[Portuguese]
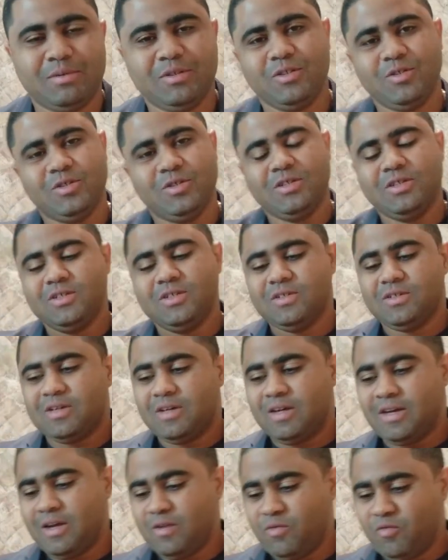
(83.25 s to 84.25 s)
De
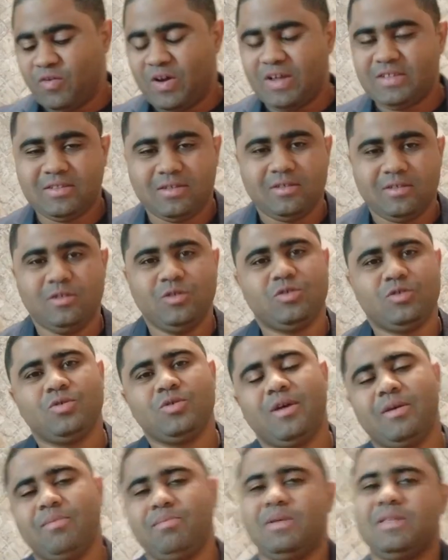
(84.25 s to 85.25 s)
ah, faça isso,
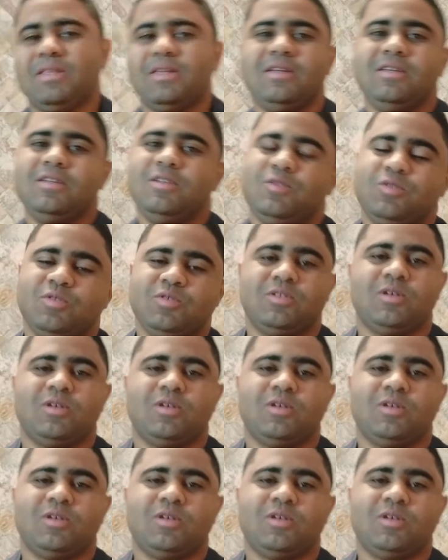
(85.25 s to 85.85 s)
repita isso,